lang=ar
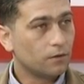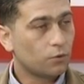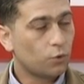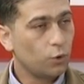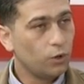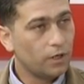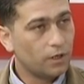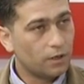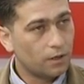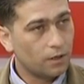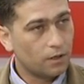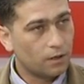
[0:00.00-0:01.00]
كل
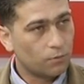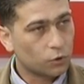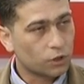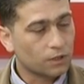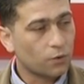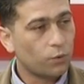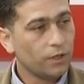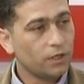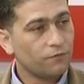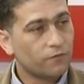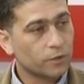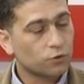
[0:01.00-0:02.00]

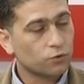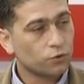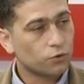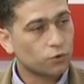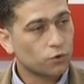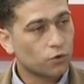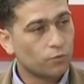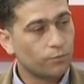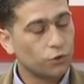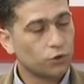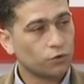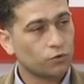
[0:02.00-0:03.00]
المتطوعين في مشروع جسورهم
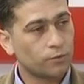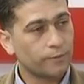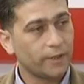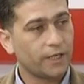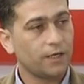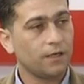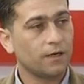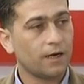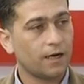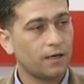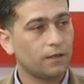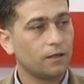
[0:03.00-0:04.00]
بيشعروا بملكيه
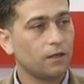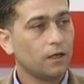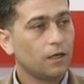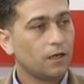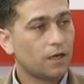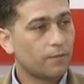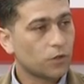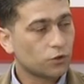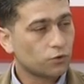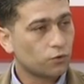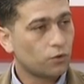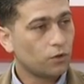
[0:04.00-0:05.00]
عاليه
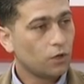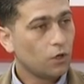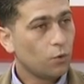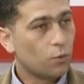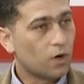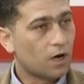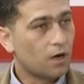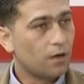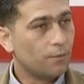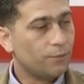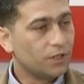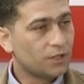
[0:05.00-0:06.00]
للمشروع
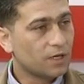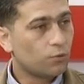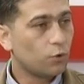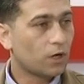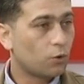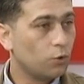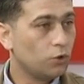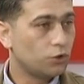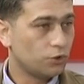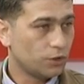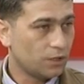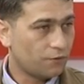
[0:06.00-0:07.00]
وبينتموا لكل
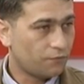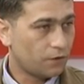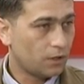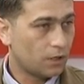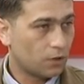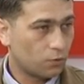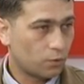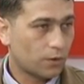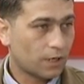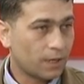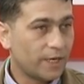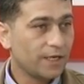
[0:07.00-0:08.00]
جزئيه فيه لانه
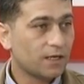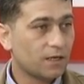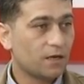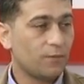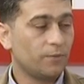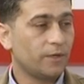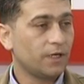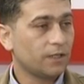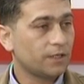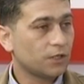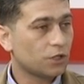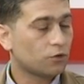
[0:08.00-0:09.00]
هو عمليا نابع من
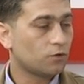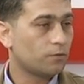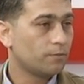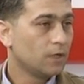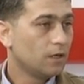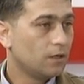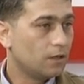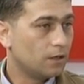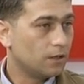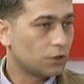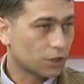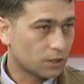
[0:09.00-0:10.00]
احتياجاتهم
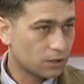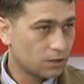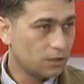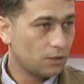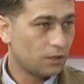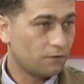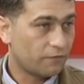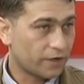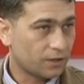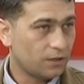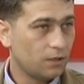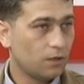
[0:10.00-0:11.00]
آه، الشخصيه
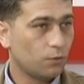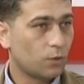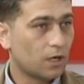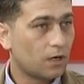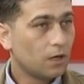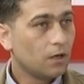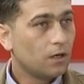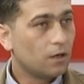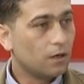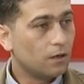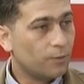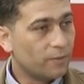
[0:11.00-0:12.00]
الفرديه
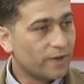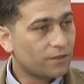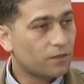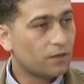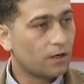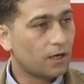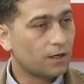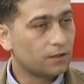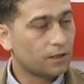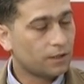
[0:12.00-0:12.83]
وبيمثل آه، ايضا